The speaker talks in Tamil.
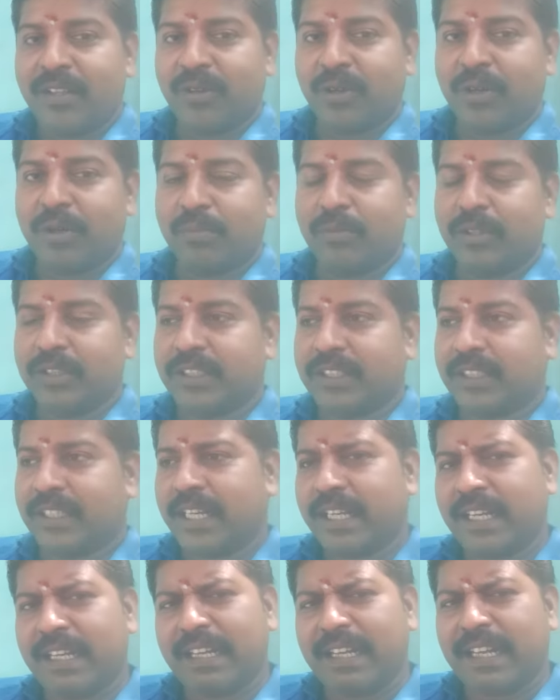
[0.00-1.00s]
அதோட
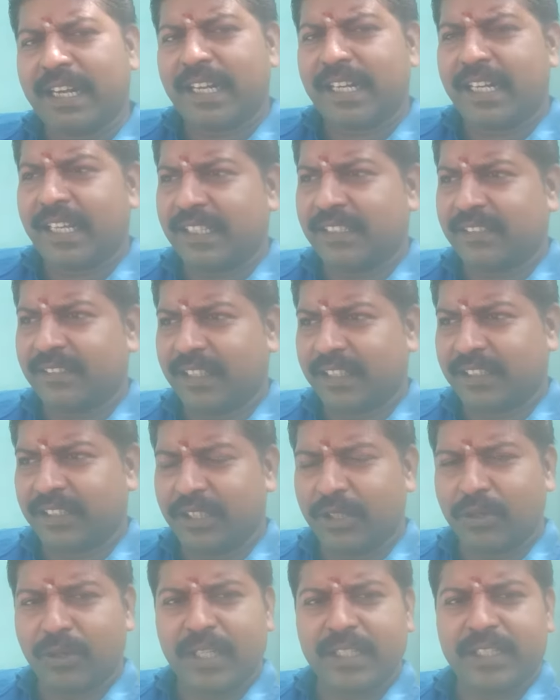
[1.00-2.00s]
முடிச்சிருந்தாங்க கரெக்டாக அது
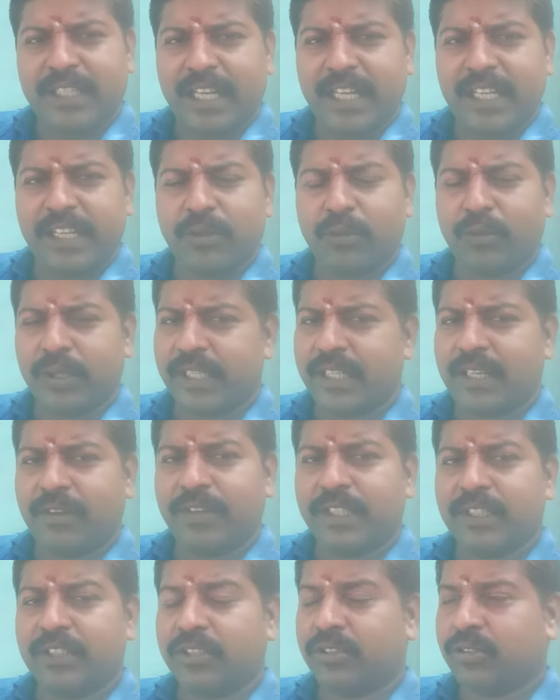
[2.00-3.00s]
சக்தியோட தலையை நோக்கி
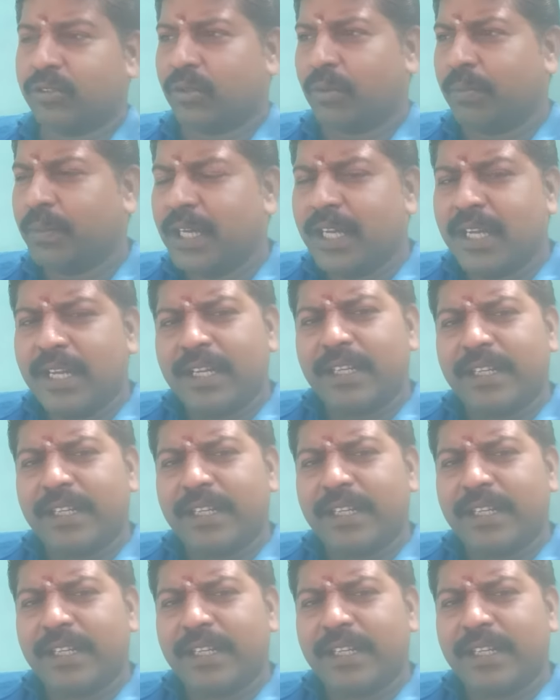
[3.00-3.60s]
தான் வந்துட்டுருக்கும்